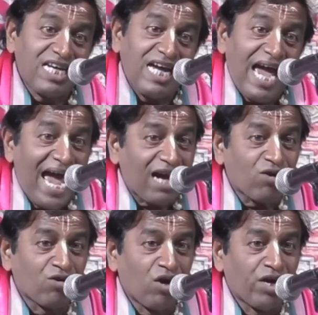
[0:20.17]
আজকে
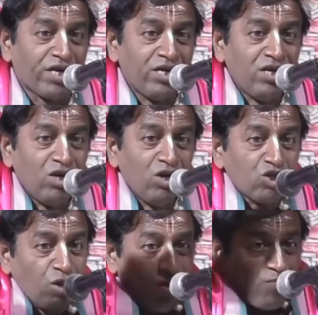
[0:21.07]
এক নয়
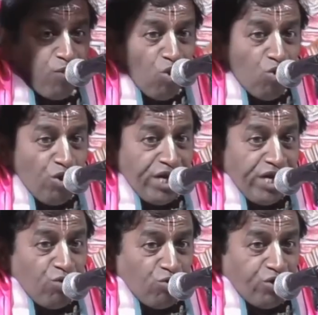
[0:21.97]
তুমি বহু
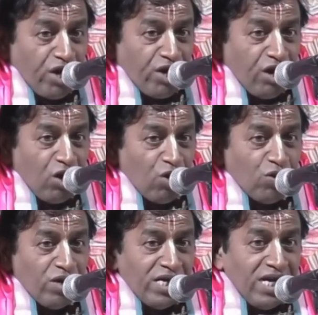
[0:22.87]
হয়ে উদয়
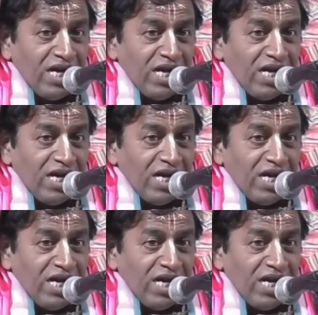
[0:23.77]
হও